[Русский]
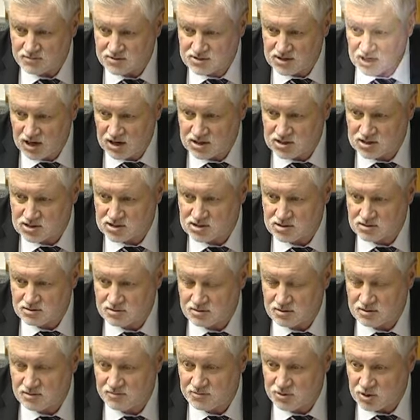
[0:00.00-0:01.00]
вы знаете,
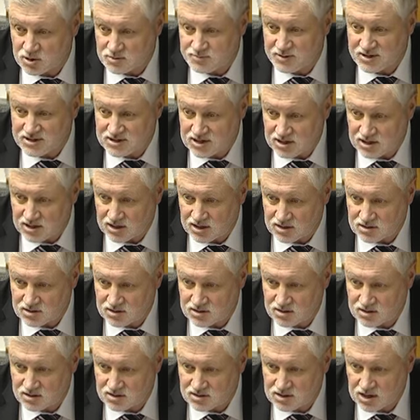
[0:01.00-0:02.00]
что влез президент
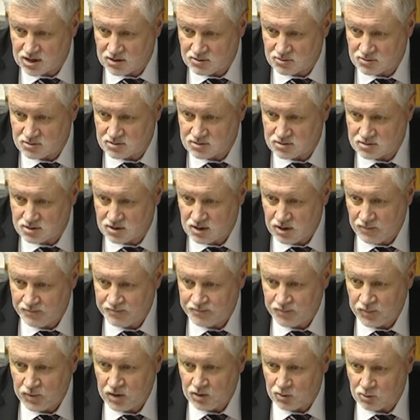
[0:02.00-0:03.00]
закон,
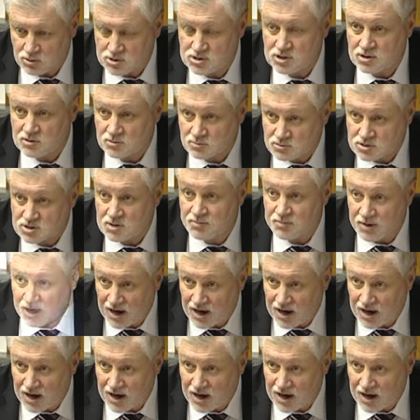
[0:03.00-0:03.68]
очень нужный,